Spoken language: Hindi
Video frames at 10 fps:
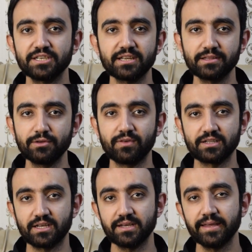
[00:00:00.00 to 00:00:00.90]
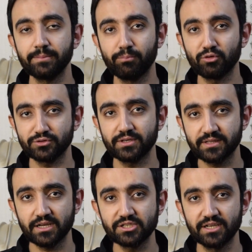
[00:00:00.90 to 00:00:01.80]
शेयर नहीं हुआ था एक पोस्टर
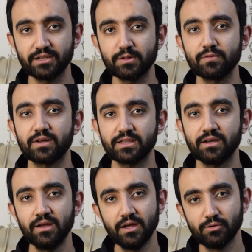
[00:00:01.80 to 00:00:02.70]
अक्षर तक शेयर नहीं हुआ था